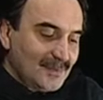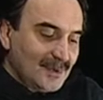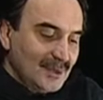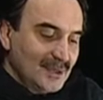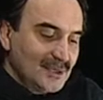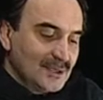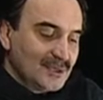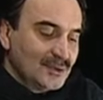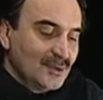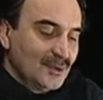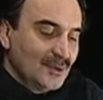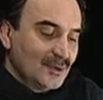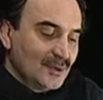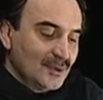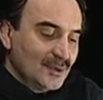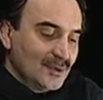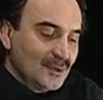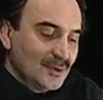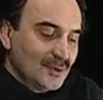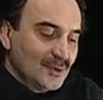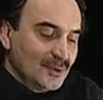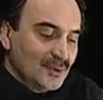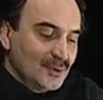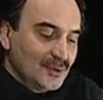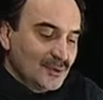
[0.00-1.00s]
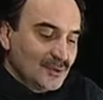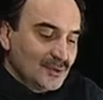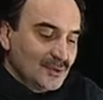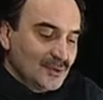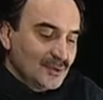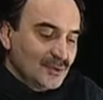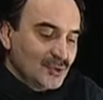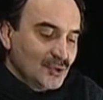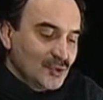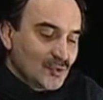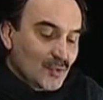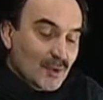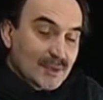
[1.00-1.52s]
İşte o
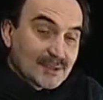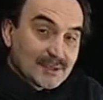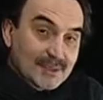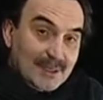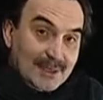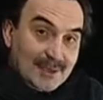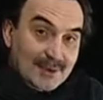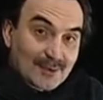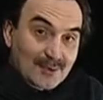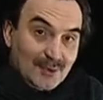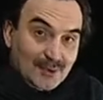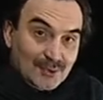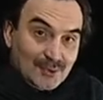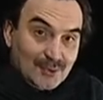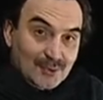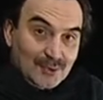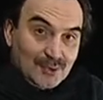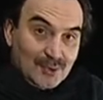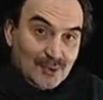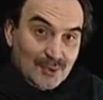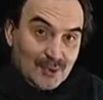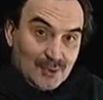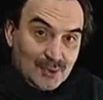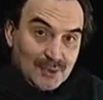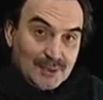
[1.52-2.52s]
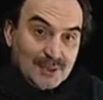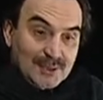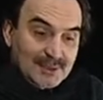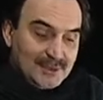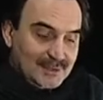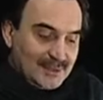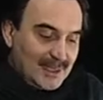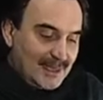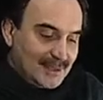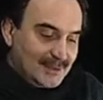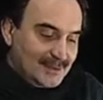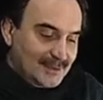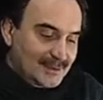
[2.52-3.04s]
küvezlere konuluyor
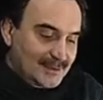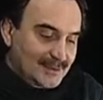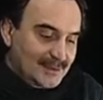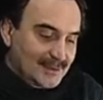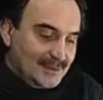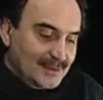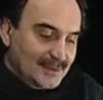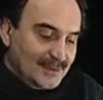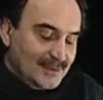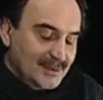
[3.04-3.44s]
ikizler.